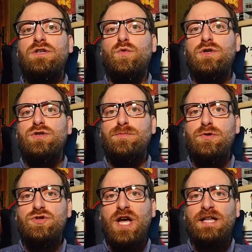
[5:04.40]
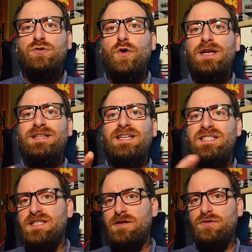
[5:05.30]
di questo progetto e il
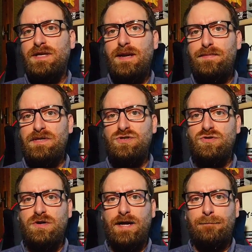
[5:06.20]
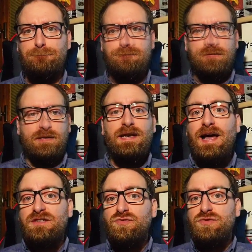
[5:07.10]
destino delle persone.
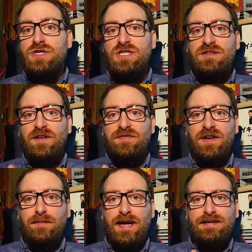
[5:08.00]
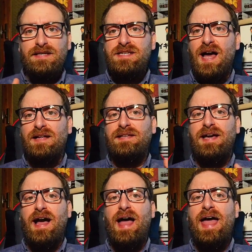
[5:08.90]
La successiva fermata
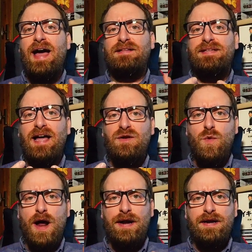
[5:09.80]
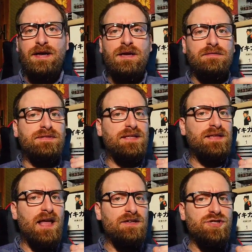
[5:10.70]
asiatica è a Taiwan.
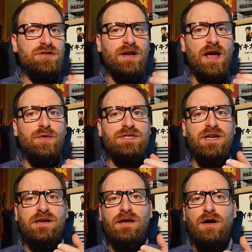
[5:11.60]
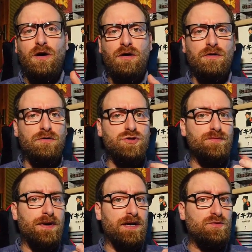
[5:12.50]
Detention è una serie horror
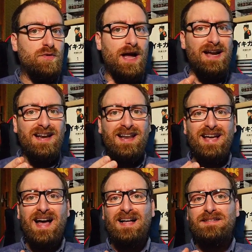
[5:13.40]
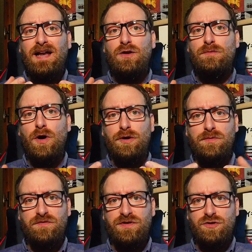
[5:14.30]
soprannaturale legata
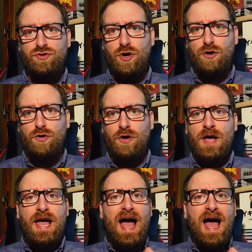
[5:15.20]
all'omonimo videogioco